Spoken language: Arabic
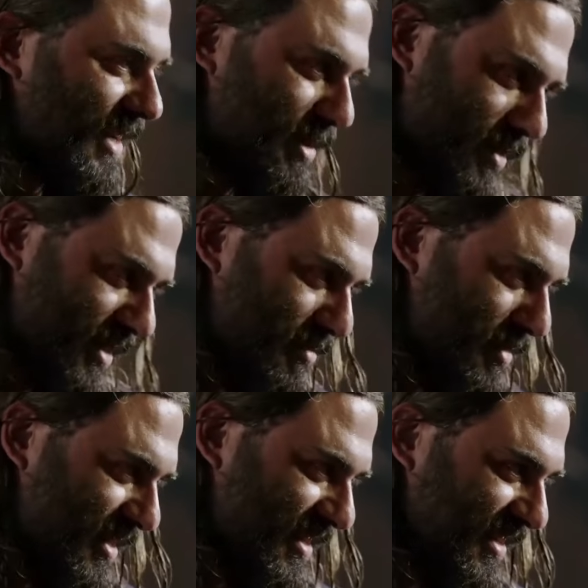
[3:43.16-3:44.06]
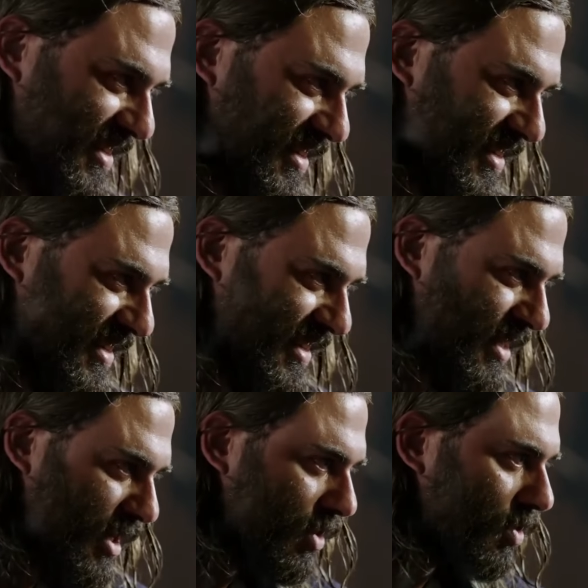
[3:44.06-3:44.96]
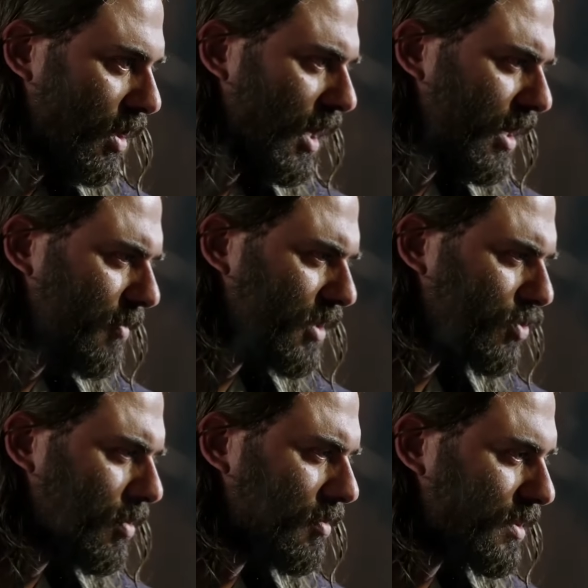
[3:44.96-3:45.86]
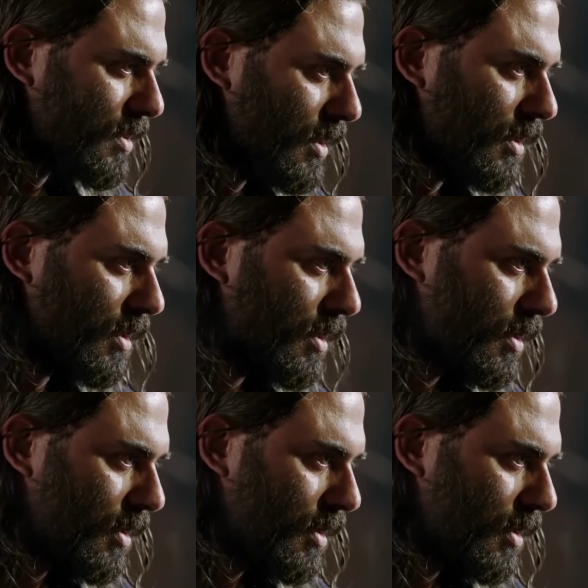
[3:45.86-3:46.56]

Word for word: عيب يا كل حاجه محسوبه بالثانيه